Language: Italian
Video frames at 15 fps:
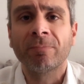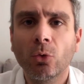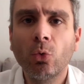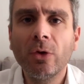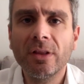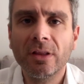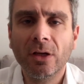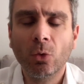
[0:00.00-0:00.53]

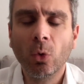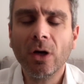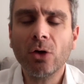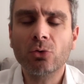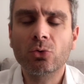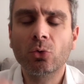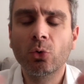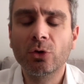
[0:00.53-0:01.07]
Quindi quello
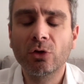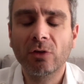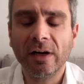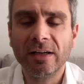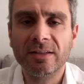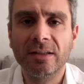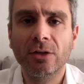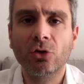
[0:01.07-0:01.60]
su cui
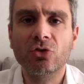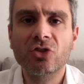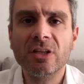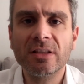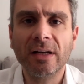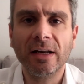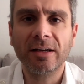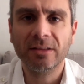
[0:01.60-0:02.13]
dovresti
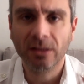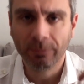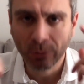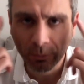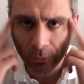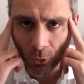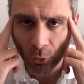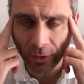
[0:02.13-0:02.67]
concentrarti è
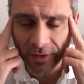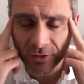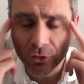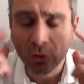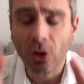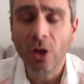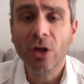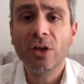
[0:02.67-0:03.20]
proprio
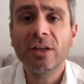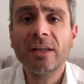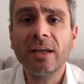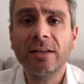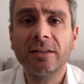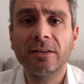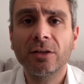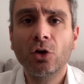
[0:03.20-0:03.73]
questo.
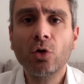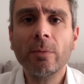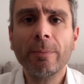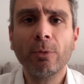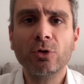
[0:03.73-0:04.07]
Chiediti come